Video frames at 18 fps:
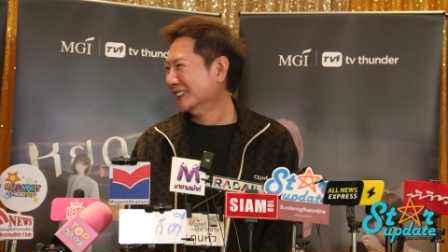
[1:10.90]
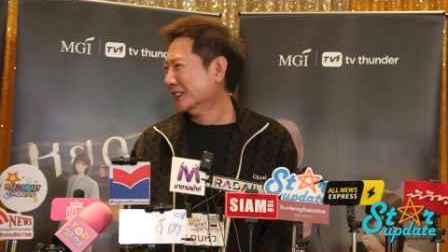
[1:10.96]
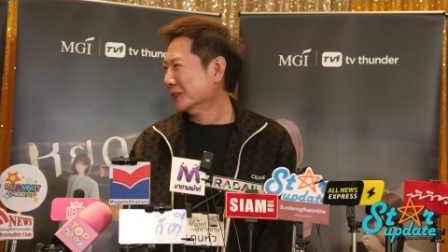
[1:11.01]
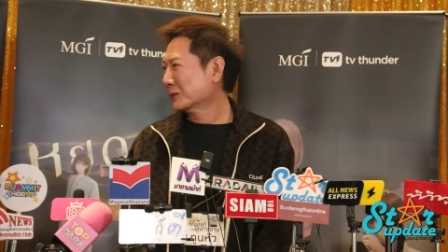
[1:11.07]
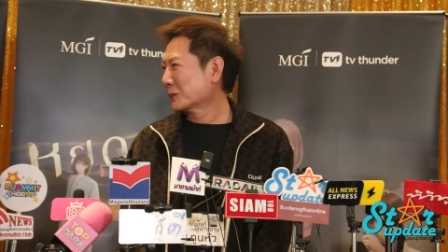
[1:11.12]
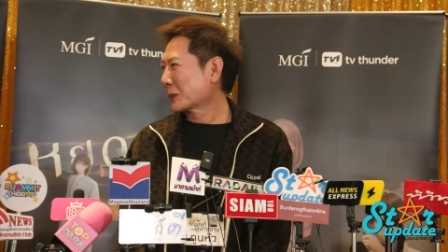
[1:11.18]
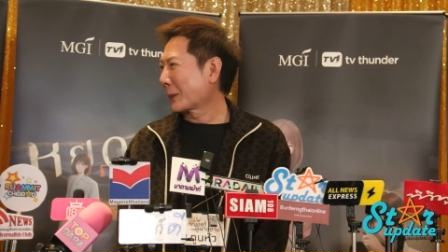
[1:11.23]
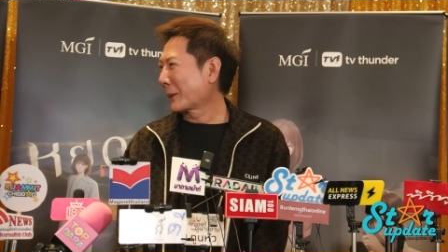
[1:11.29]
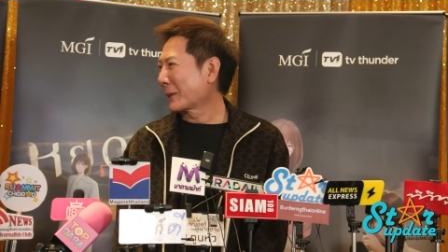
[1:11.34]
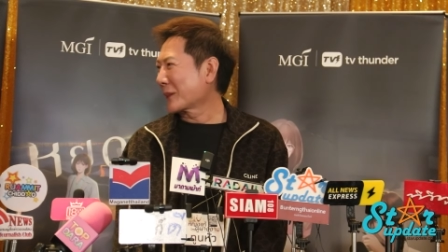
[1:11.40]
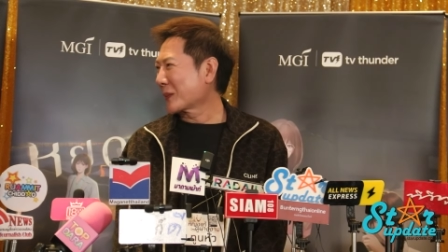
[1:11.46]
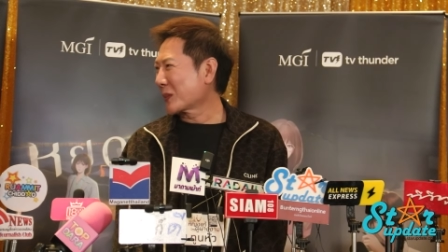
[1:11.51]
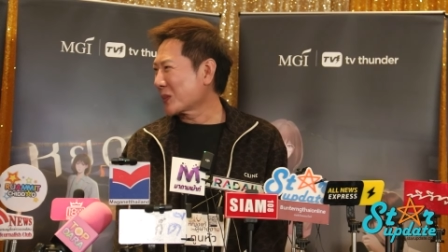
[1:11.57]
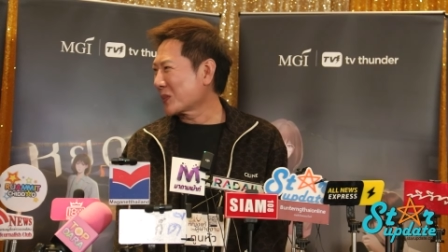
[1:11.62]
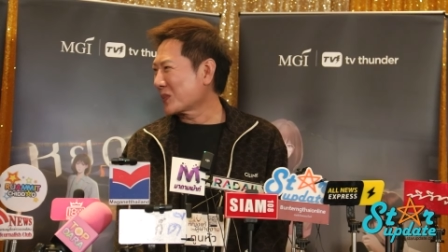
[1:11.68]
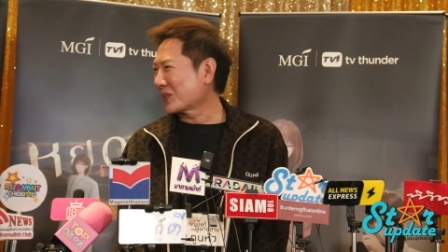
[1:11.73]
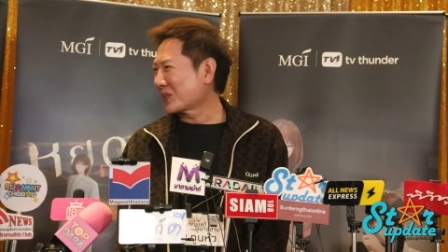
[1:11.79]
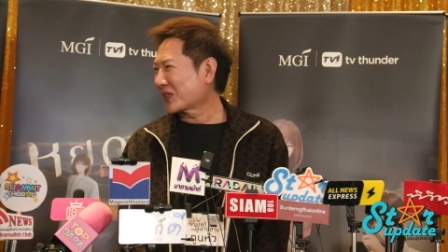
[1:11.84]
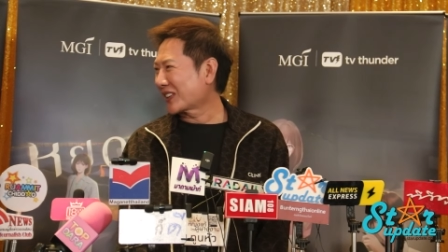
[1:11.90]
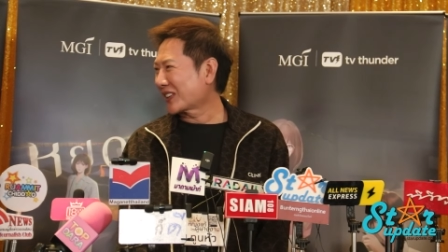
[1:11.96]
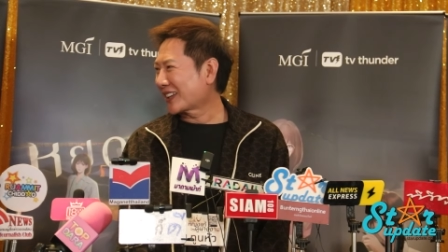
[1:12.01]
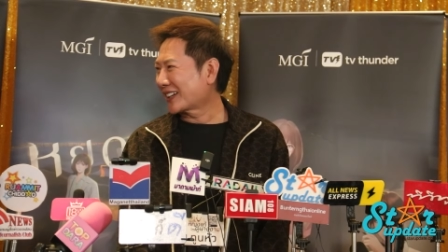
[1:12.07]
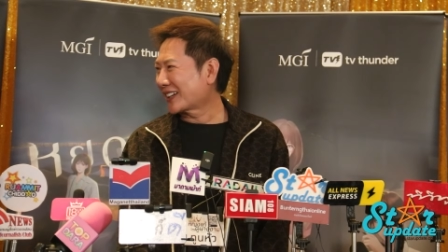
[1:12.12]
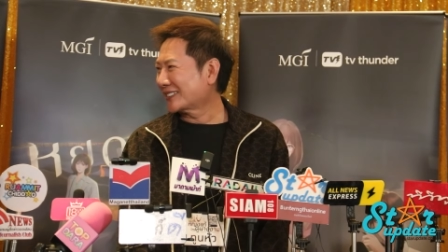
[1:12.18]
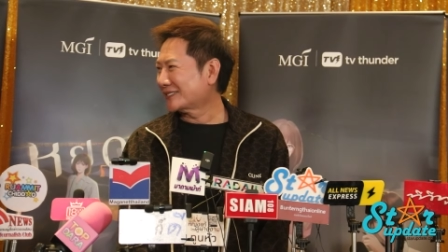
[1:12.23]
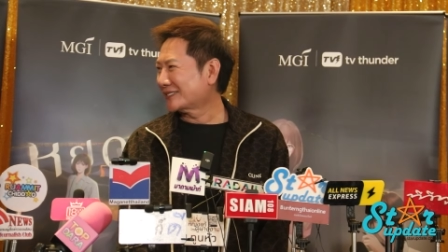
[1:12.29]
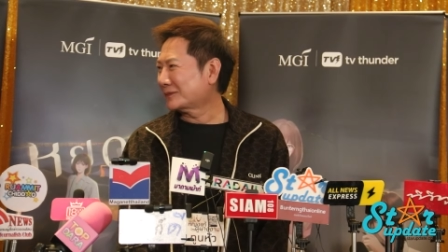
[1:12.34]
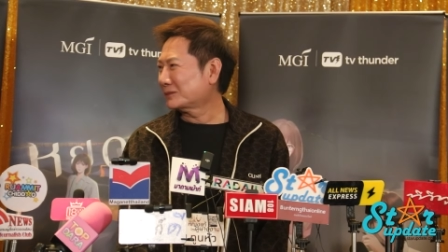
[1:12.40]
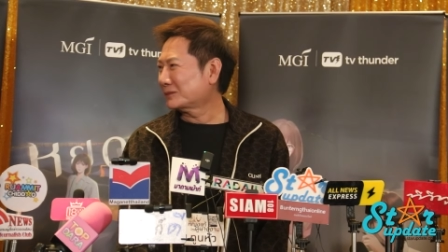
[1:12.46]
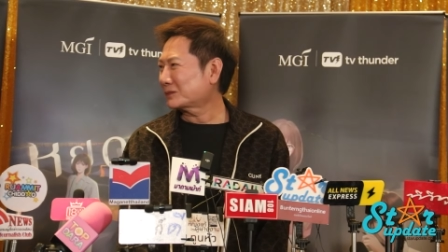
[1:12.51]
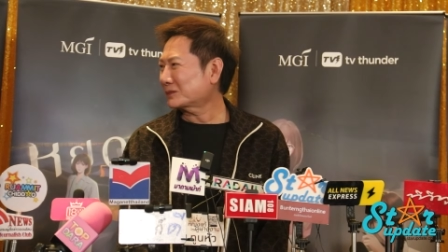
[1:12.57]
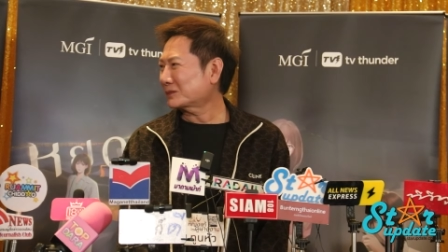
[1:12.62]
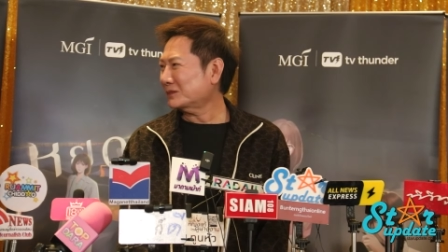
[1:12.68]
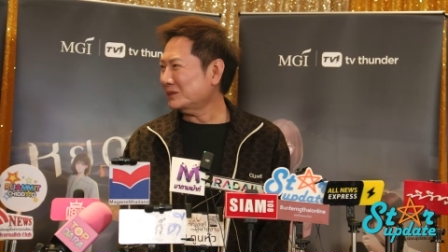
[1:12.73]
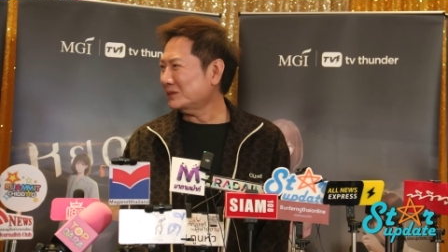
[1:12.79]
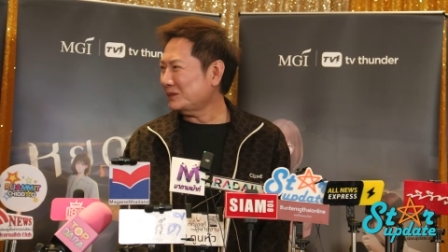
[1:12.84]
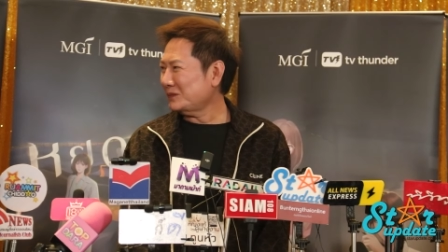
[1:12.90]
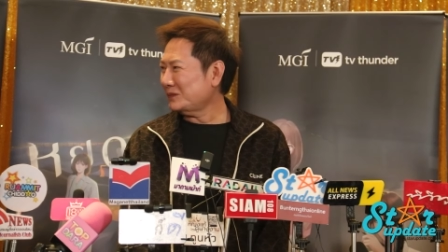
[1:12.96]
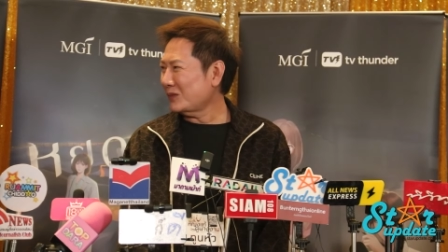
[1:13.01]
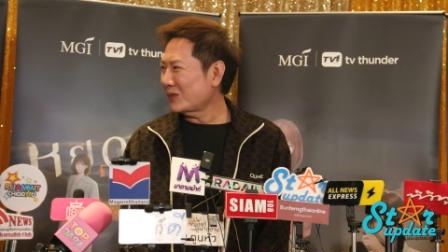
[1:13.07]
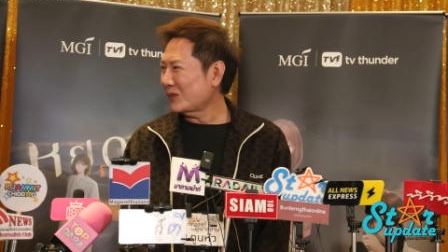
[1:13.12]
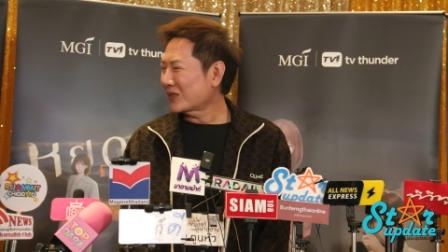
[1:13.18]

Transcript: ปีหน้ามันจะมีการแบบข